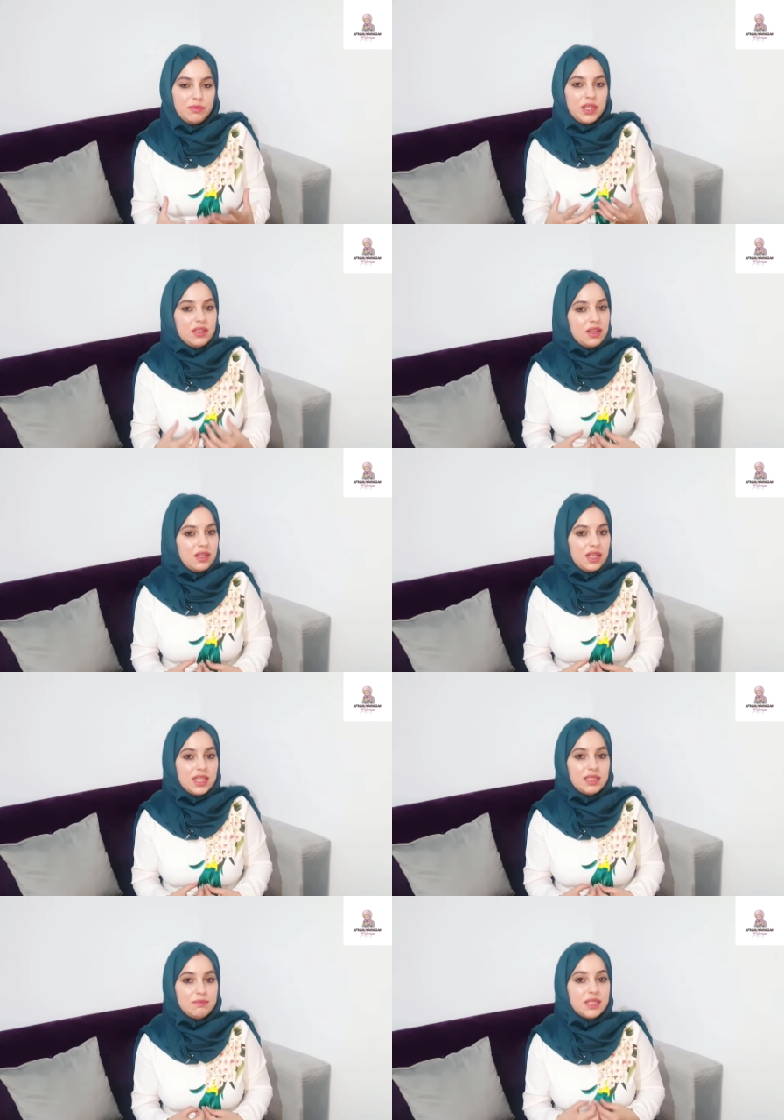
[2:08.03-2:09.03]
نقدر
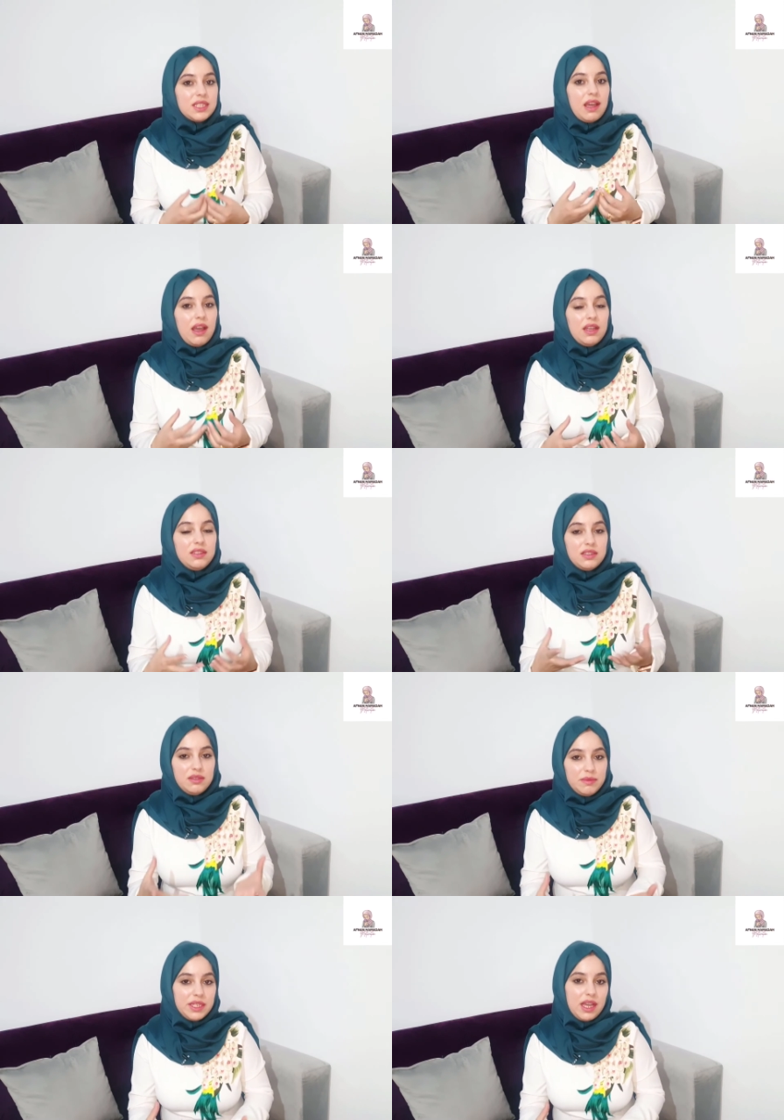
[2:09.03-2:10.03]
نحس بالسعادة
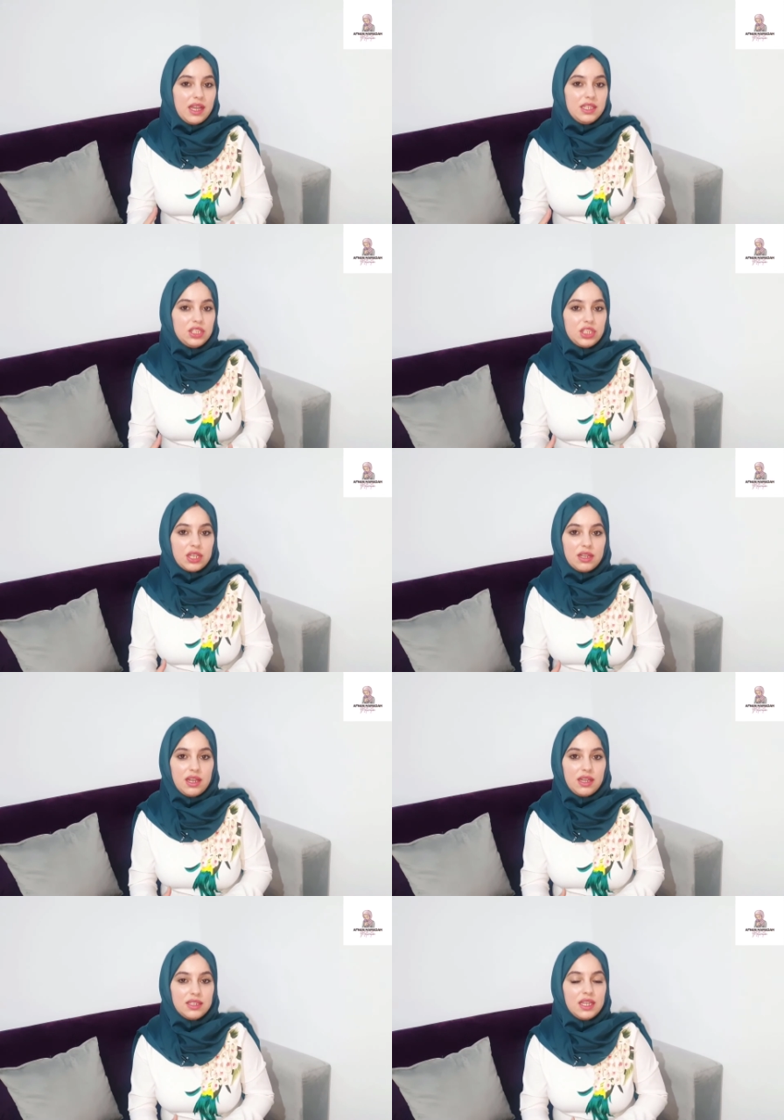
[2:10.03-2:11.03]
ضمن هاي
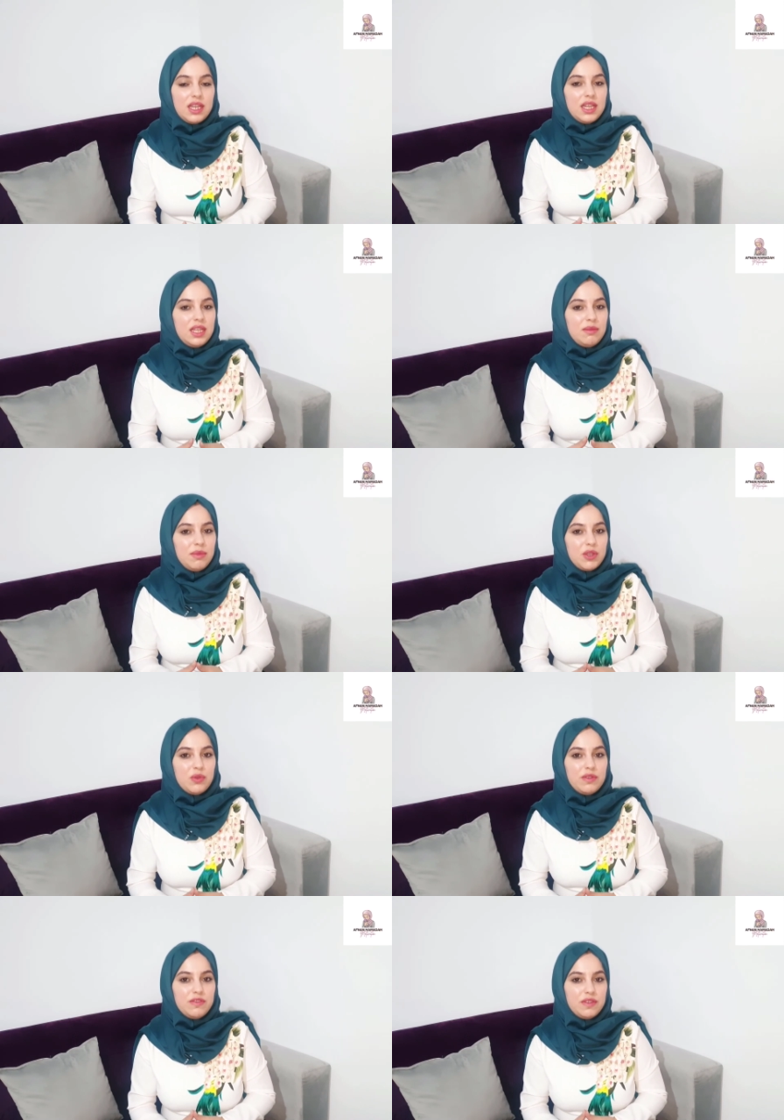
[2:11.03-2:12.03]
الشغلات لما
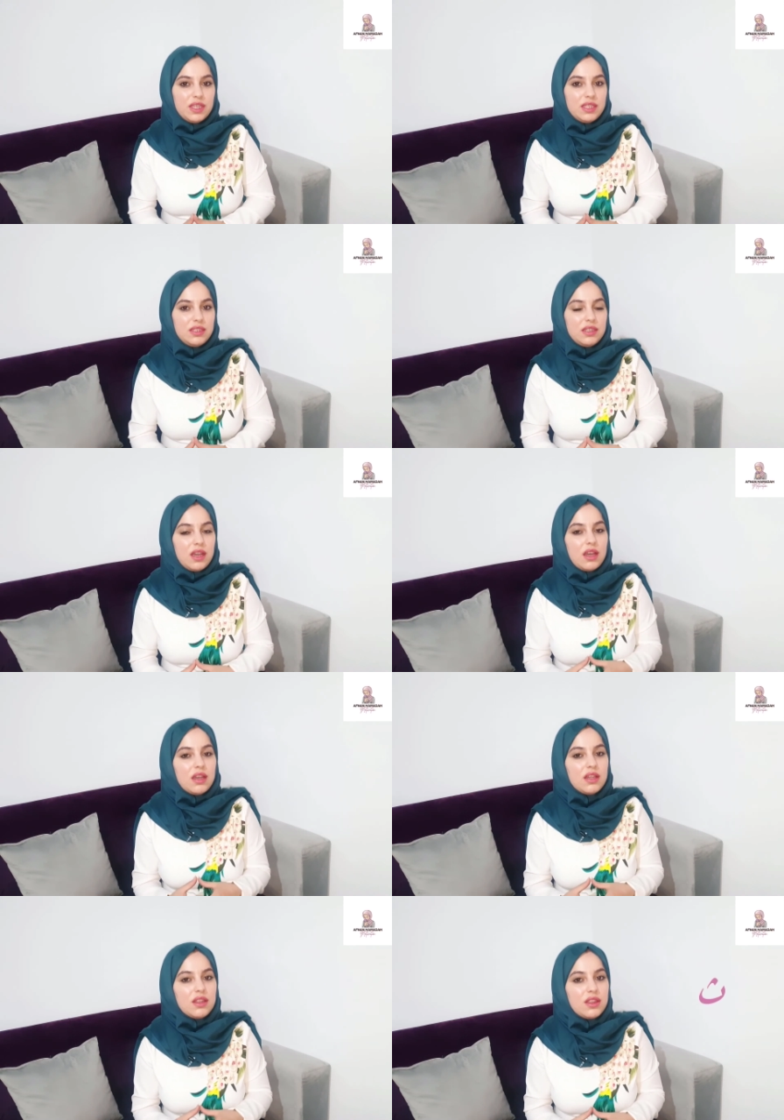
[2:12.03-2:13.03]
يكون في عنا
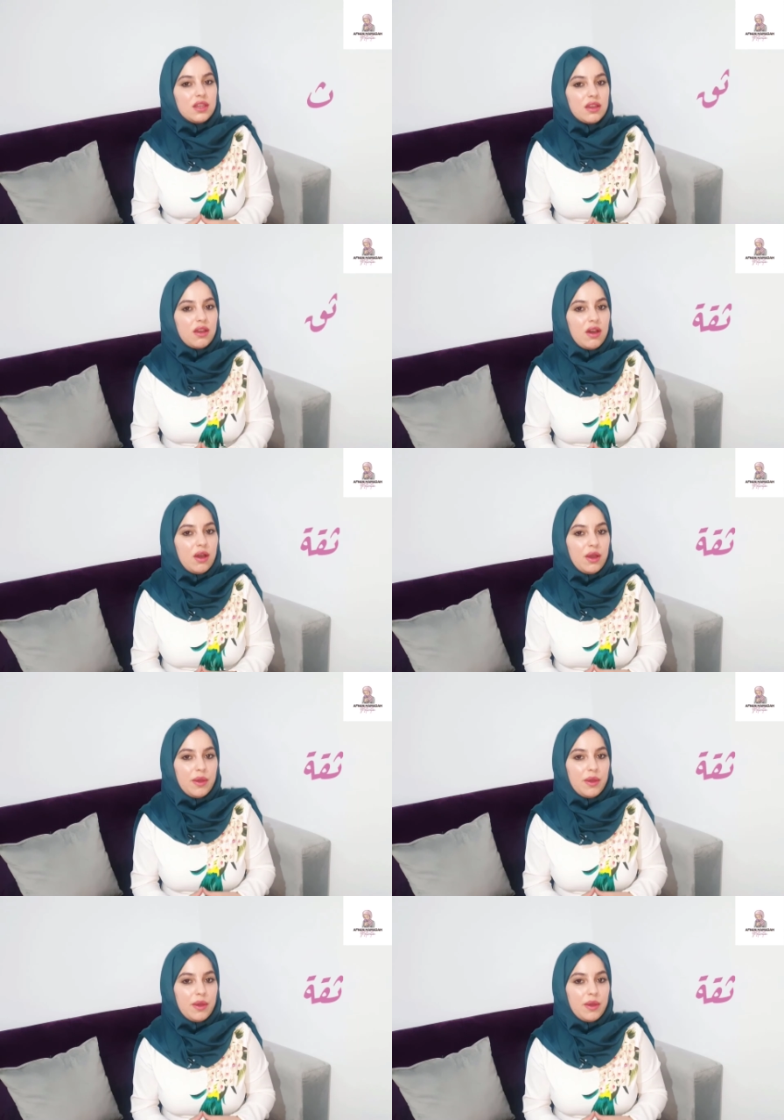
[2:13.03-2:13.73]
ثقة